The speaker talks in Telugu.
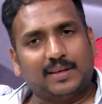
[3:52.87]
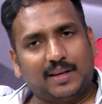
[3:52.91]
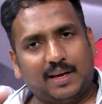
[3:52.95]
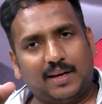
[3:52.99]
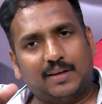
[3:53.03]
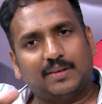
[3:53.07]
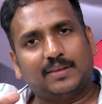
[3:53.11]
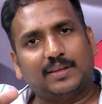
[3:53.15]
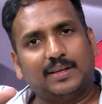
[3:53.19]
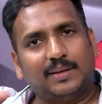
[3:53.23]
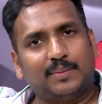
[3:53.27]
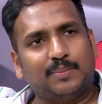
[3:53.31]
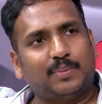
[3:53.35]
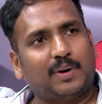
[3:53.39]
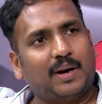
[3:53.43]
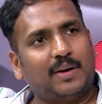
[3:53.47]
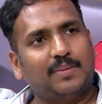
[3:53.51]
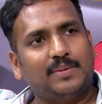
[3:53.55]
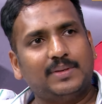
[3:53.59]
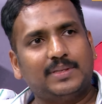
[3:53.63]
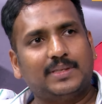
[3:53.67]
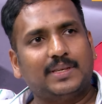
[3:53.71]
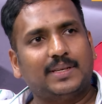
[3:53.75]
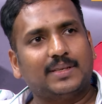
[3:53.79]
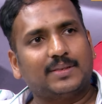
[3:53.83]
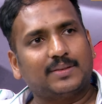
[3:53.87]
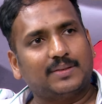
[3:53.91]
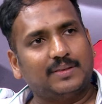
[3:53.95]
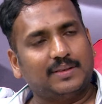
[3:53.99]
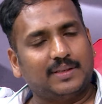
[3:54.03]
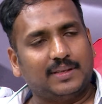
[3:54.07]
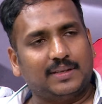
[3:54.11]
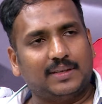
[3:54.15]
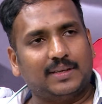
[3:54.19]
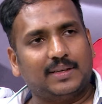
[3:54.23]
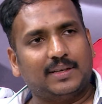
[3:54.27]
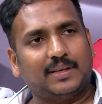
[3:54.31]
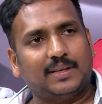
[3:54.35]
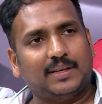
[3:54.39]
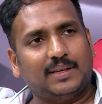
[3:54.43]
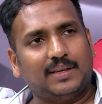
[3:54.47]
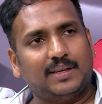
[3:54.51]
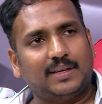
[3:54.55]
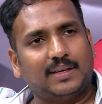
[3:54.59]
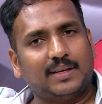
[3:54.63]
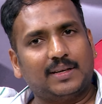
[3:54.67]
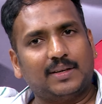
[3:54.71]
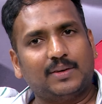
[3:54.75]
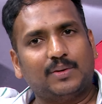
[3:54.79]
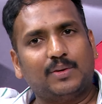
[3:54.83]
నాకు నేను ప్రామిస్ చేసుకుంది ఏంటంటే
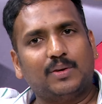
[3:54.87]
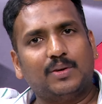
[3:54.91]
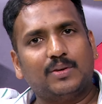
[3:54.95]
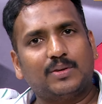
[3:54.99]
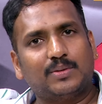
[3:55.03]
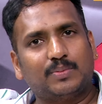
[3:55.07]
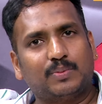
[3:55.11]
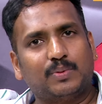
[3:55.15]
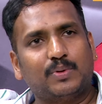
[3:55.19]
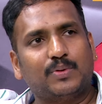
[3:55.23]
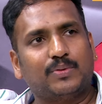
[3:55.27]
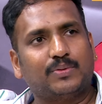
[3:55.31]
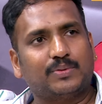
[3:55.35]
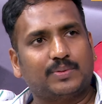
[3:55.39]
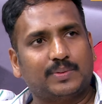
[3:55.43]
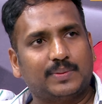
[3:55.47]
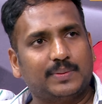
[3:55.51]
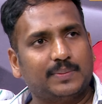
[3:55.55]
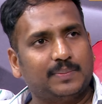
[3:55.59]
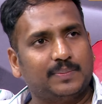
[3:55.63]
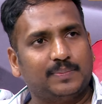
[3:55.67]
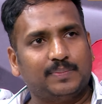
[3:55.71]
ఇంకా నో స్పూఫ్స్